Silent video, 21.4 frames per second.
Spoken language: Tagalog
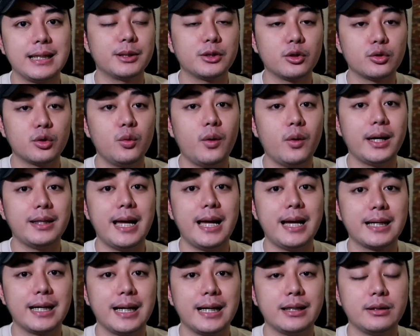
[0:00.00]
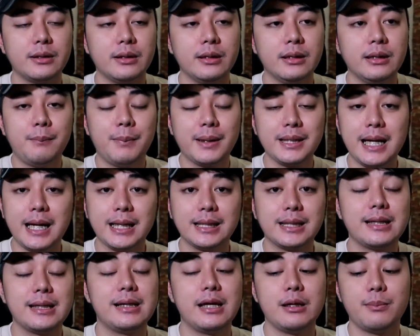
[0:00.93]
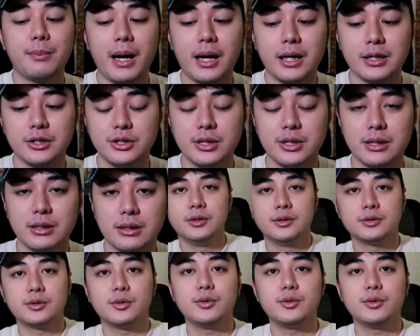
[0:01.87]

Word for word: matutuwa na agad pag nakita nila yung packaging.